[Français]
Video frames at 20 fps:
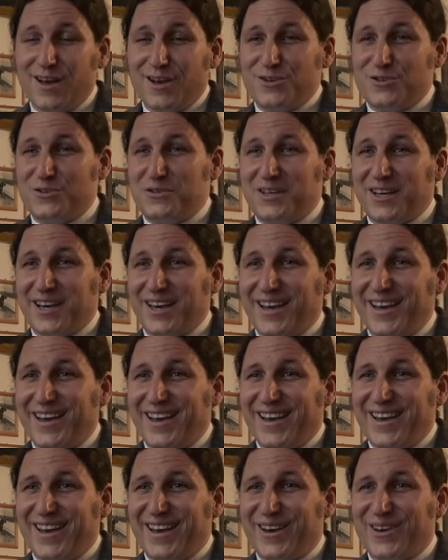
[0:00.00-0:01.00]
Je
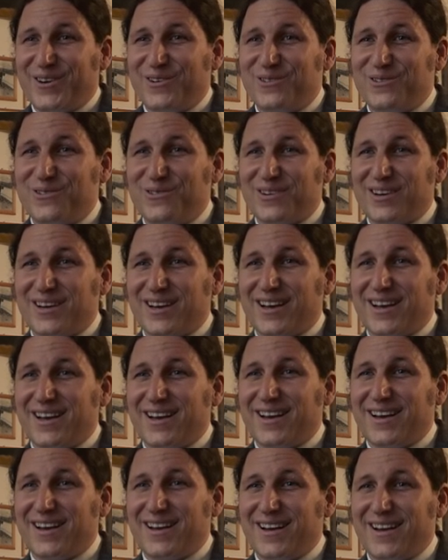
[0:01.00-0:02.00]
dirais que donc
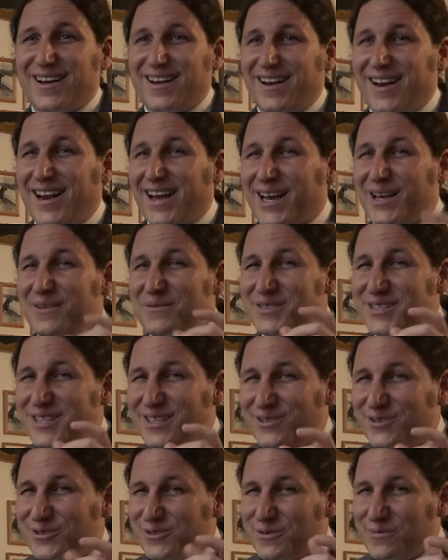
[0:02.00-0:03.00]
la
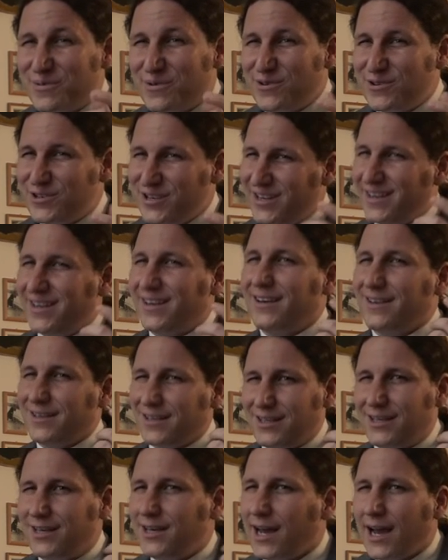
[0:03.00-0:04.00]
réussite de ce projet
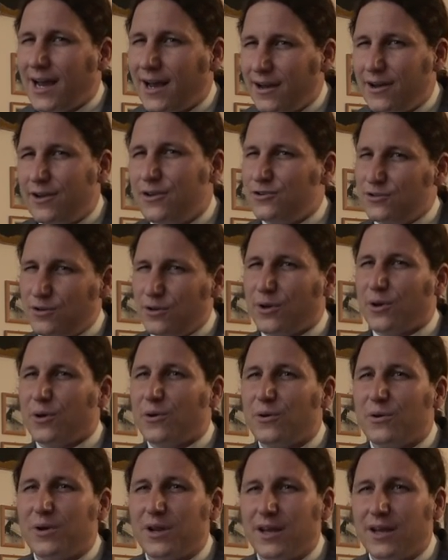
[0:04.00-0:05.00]
qui a, je le
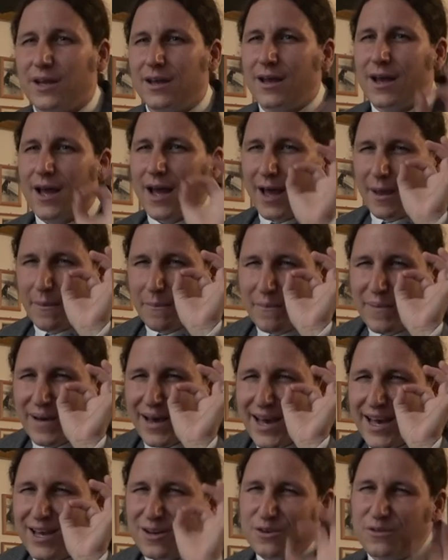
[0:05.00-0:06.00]
reconnais, un
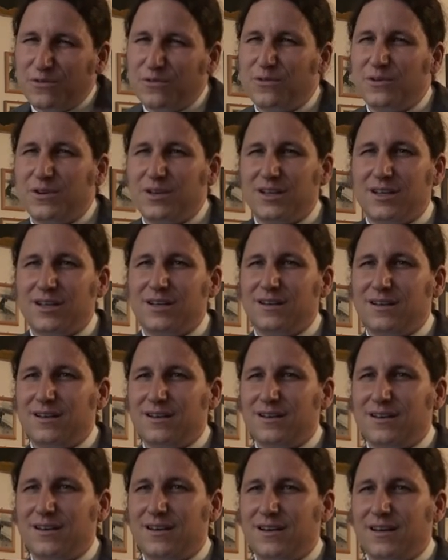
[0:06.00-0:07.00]
brin de folie,
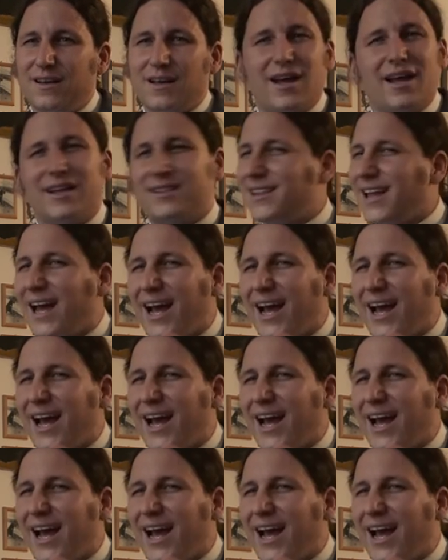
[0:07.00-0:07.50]
est